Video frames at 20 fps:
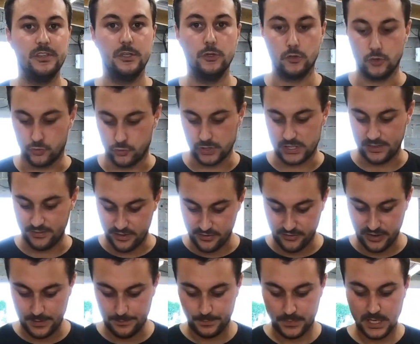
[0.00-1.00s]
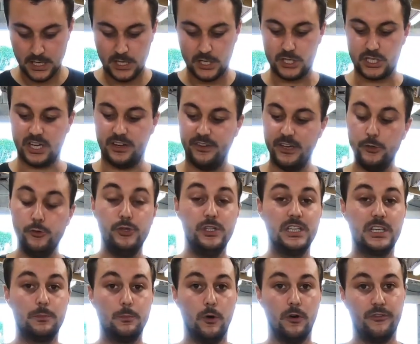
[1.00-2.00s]
vidéo que je vous avais fait, j'avais
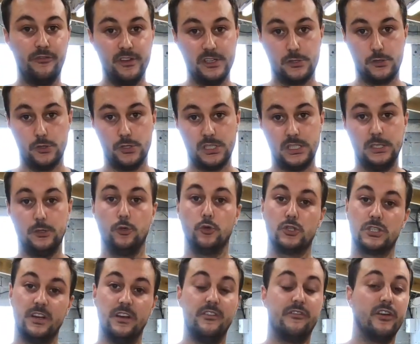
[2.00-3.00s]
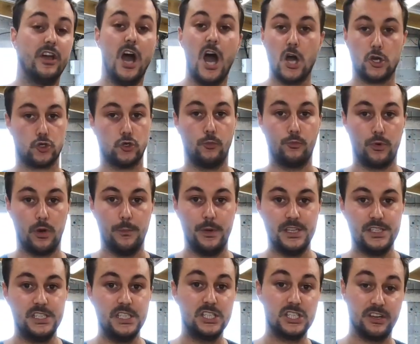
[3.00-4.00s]
uniquement fait ceci. Donc j'avais fait un shampoing
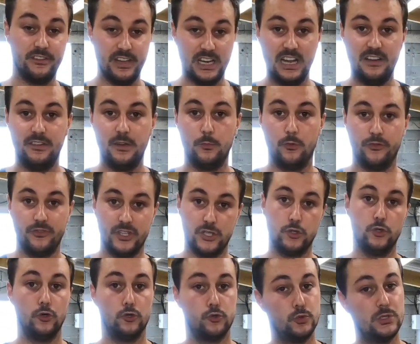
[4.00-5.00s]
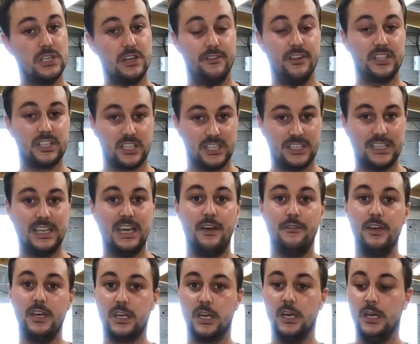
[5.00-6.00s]
basique, j'avais lavé mon véhicule, ensuite j'avais traité
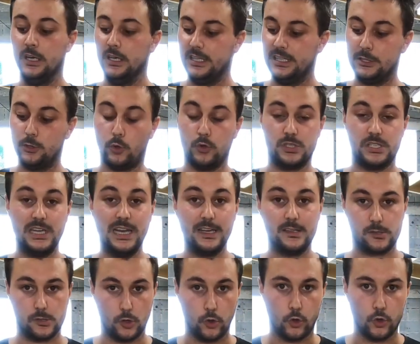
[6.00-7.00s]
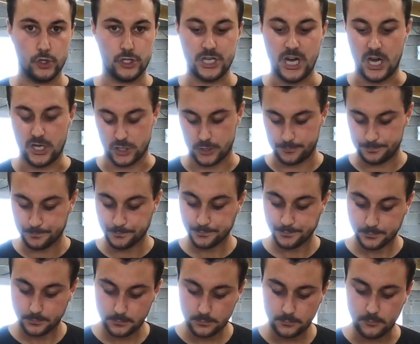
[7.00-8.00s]
avec Hydrosilex Recharge.
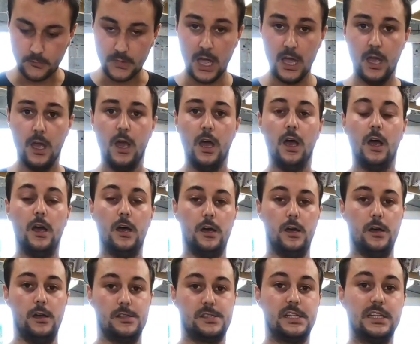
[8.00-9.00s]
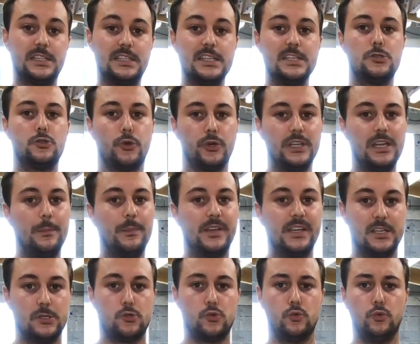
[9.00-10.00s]
Euh, c'était sur une
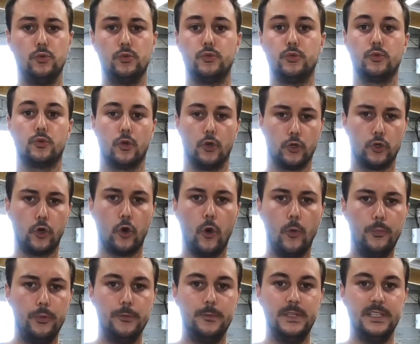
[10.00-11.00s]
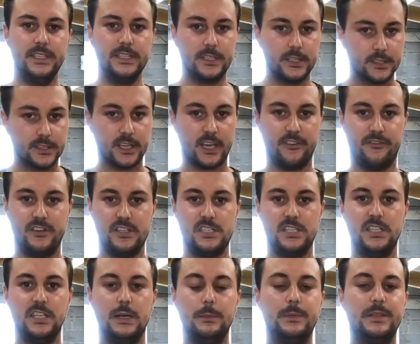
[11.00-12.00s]
application donc grand public, très
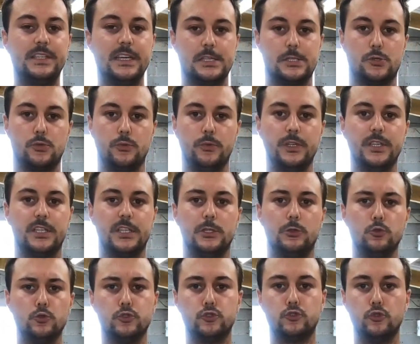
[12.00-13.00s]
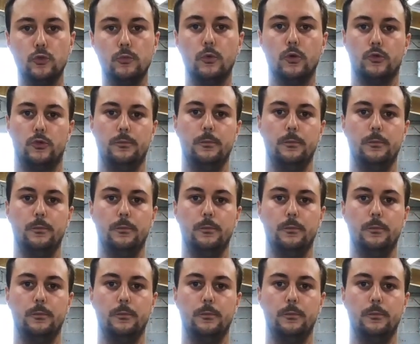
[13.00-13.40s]
facile d'application et qui touche tout le monde,